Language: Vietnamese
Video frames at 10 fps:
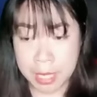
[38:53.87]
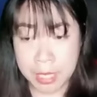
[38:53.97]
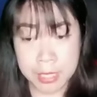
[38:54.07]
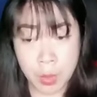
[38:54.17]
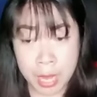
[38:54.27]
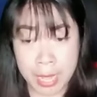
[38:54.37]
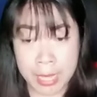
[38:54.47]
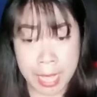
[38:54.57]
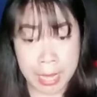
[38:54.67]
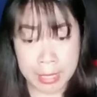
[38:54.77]
Sau này
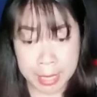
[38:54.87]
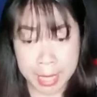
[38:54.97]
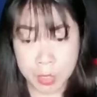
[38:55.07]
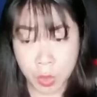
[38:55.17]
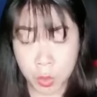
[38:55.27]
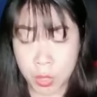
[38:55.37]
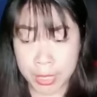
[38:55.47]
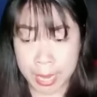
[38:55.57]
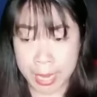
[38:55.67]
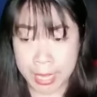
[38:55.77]
hắn kể cho tôi
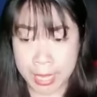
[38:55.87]
nghe,